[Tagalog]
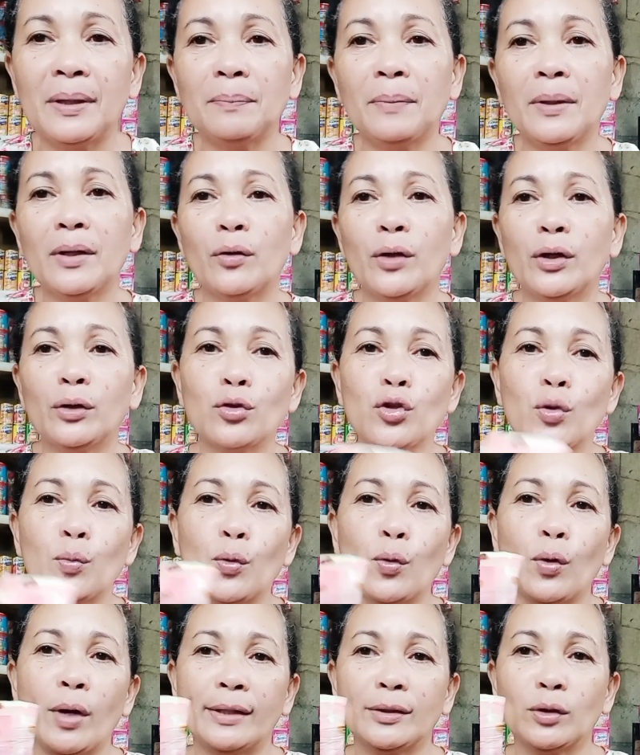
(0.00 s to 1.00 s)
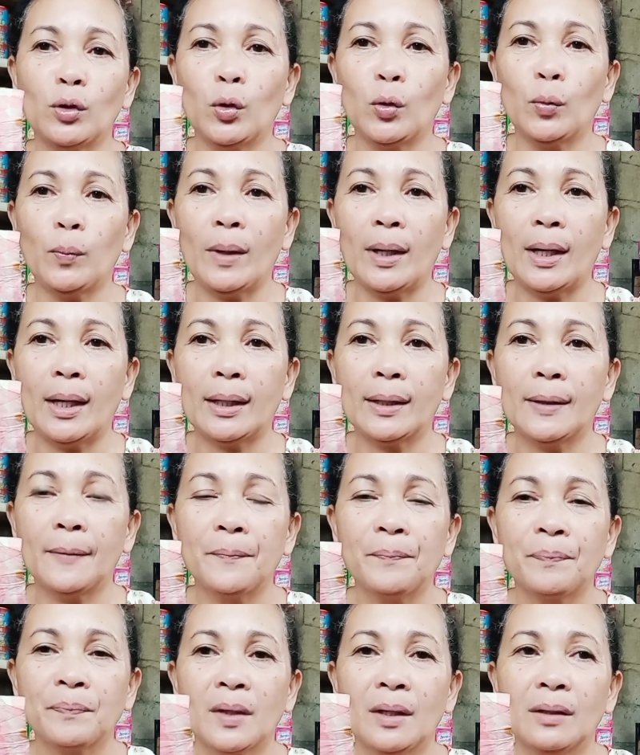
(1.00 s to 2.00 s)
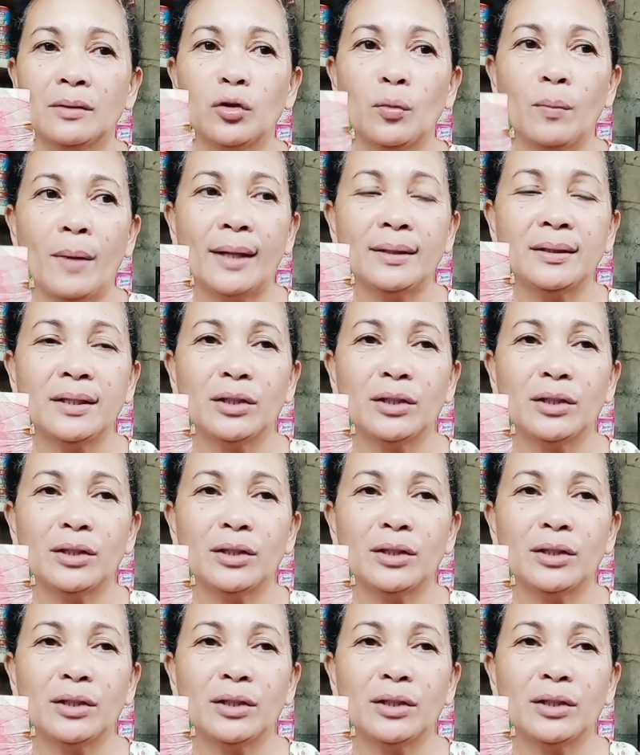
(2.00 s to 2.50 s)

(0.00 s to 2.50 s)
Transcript: Pero ito subukan ko pag dumaan